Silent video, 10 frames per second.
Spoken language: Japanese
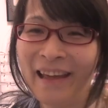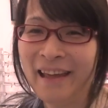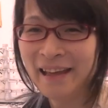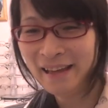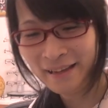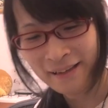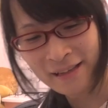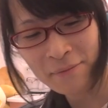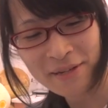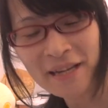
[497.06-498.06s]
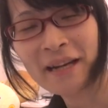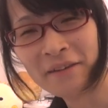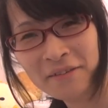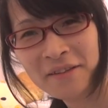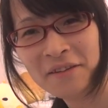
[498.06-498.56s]
えー、試され
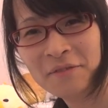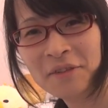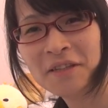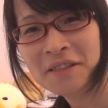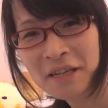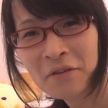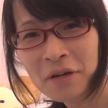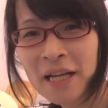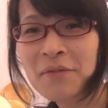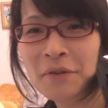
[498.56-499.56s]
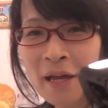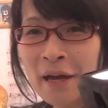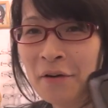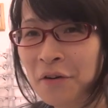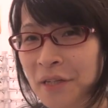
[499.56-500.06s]
る。ものですね他にも
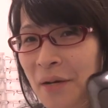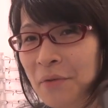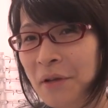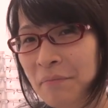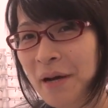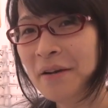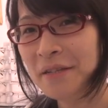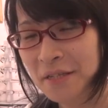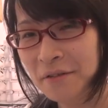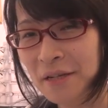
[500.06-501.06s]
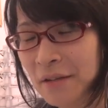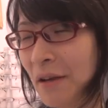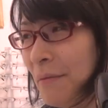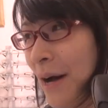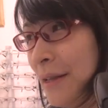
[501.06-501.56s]
ねこういったものいっぱいあるんですよ
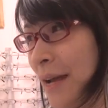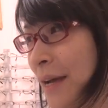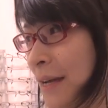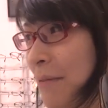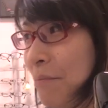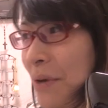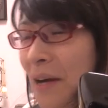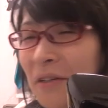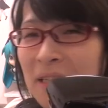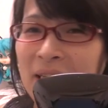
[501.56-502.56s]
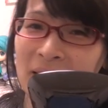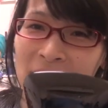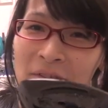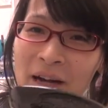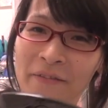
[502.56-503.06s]
例えば電源プラグに挿
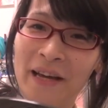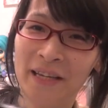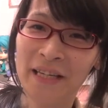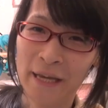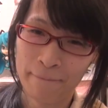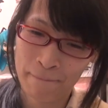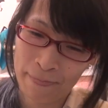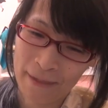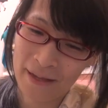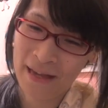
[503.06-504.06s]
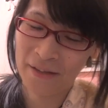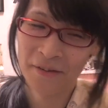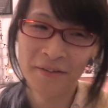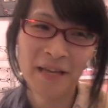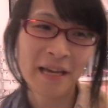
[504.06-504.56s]
す w i f i 機器あ
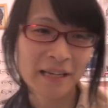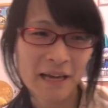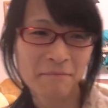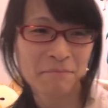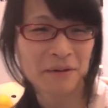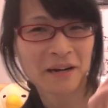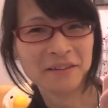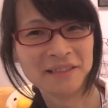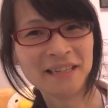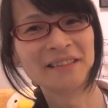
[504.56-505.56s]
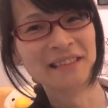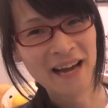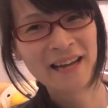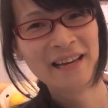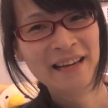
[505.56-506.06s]
の電源プラグに挿す
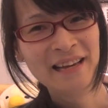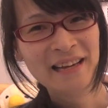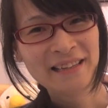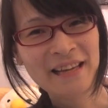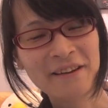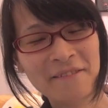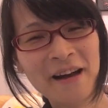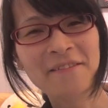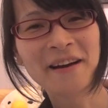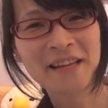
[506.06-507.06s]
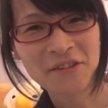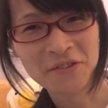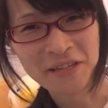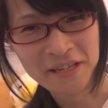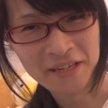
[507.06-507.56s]
じゃんで w i f i で
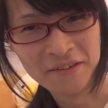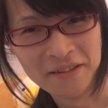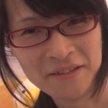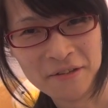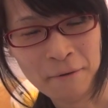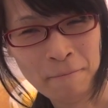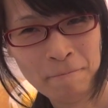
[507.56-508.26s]
操作できるんですよ